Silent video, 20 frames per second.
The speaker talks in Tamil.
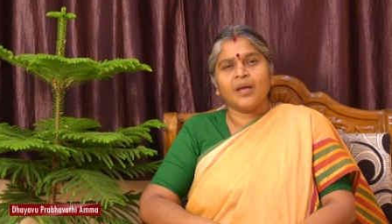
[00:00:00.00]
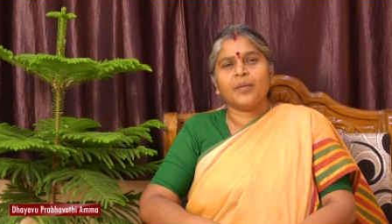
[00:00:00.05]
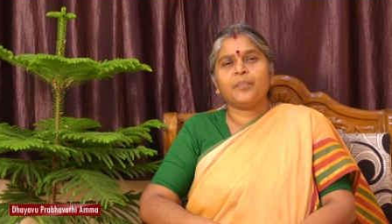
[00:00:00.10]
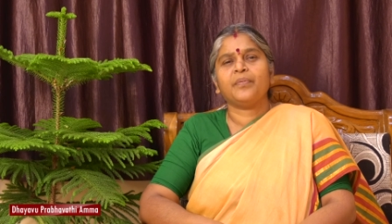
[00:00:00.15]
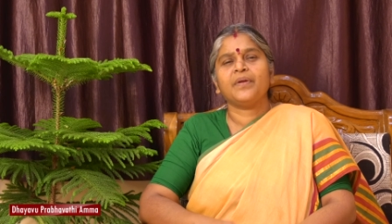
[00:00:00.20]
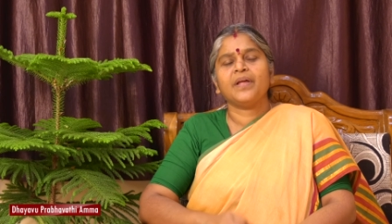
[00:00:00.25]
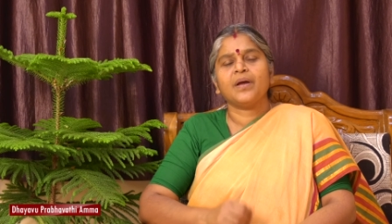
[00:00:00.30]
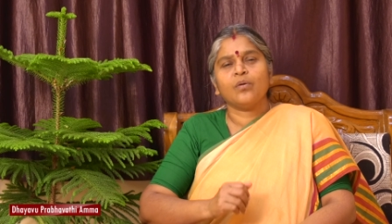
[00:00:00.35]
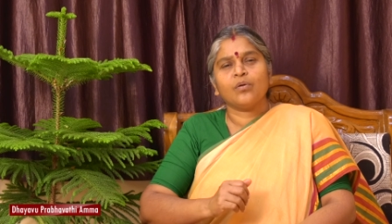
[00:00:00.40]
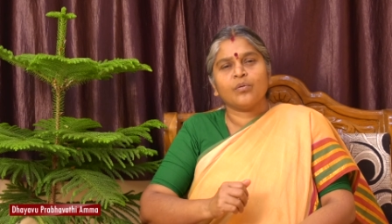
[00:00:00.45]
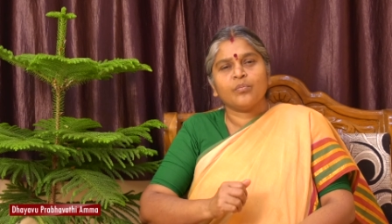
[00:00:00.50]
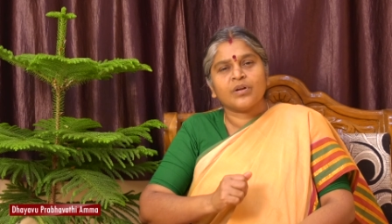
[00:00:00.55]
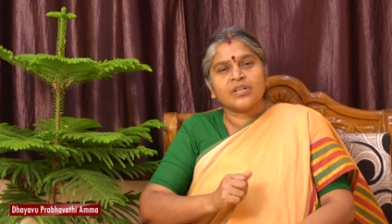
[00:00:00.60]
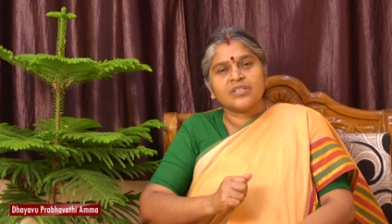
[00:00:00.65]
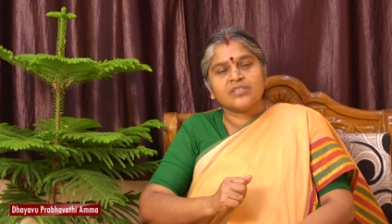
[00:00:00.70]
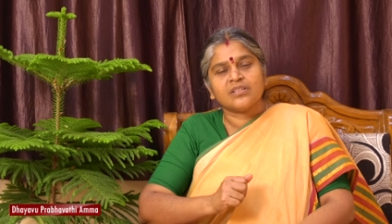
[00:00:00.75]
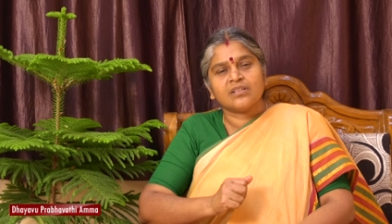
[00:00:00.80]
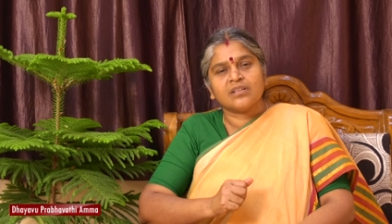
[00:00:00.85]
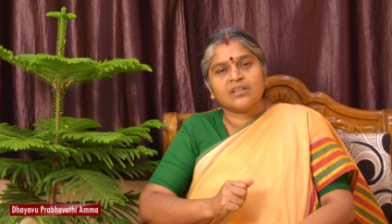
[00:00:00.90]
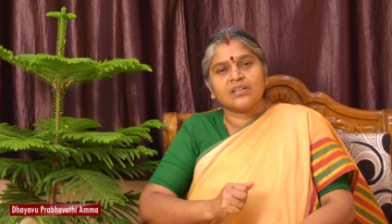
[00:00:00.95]
எப்படியா ஒரு
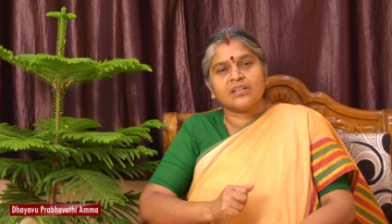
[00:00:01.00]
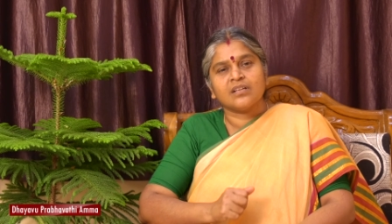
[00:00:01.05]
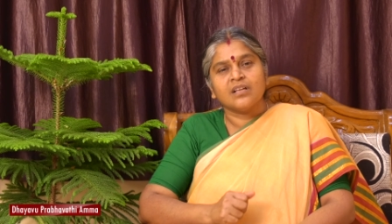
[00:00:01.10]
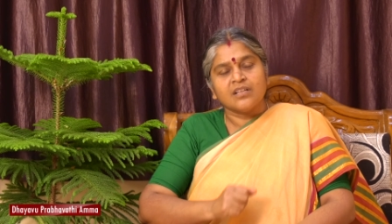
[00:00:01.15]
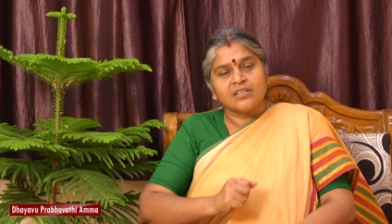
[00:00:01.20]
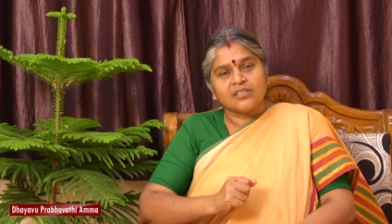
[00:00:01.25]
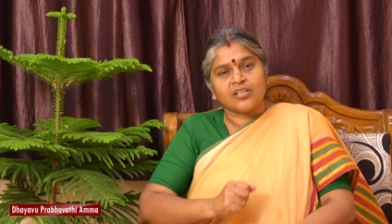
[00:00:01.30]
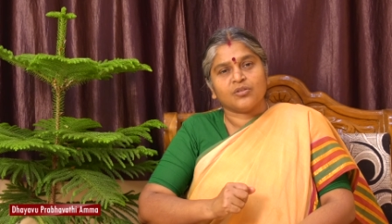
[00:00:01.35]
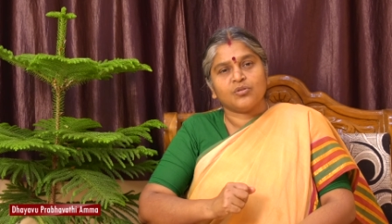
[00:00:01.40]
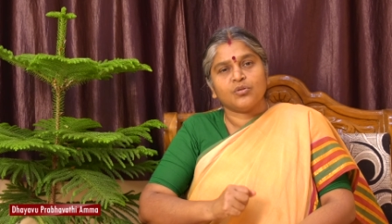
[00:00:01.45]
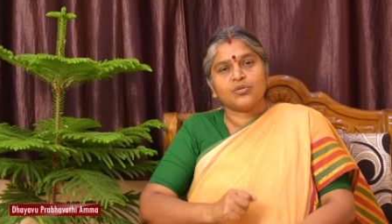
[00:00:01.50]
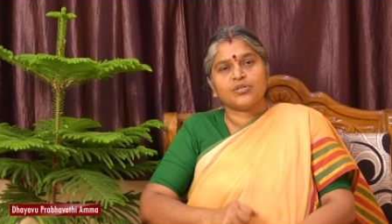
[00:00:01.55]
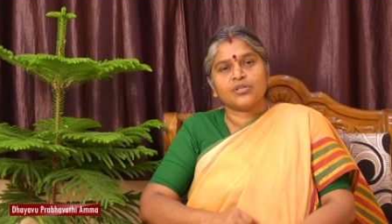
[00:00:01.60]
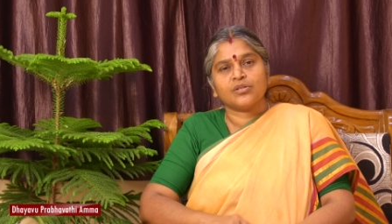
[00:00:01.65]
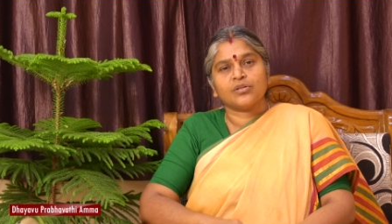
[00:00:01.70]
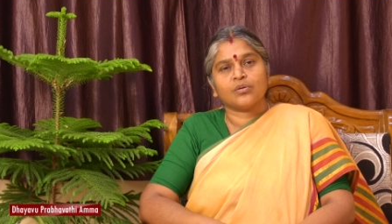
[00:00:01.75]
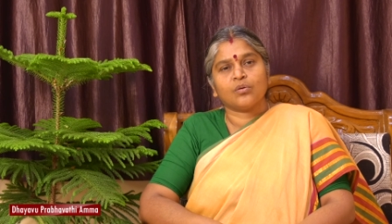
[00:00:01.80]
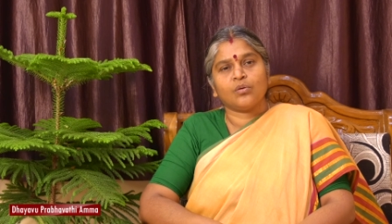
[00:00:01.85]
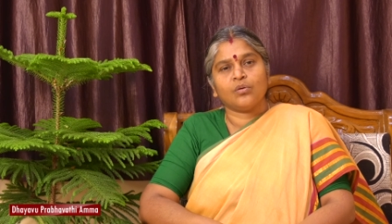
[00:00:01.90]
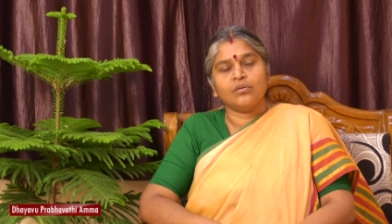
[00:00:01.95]
மனுஷனுக்கு
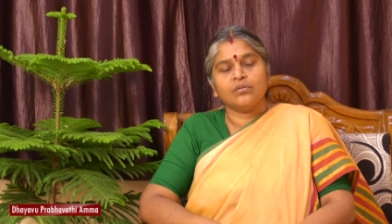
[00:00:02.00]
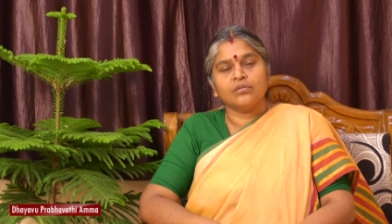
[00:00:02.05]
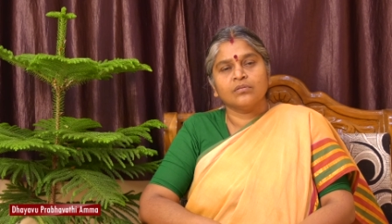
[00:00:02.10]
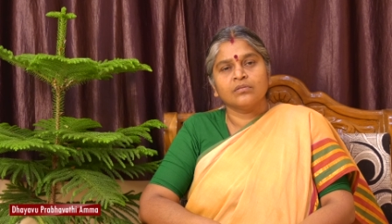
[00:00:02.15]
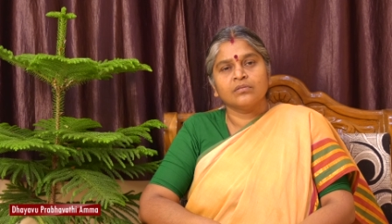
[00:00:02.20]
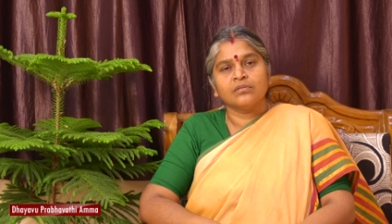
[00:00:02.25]
சந்தோஷம் இருக்கும்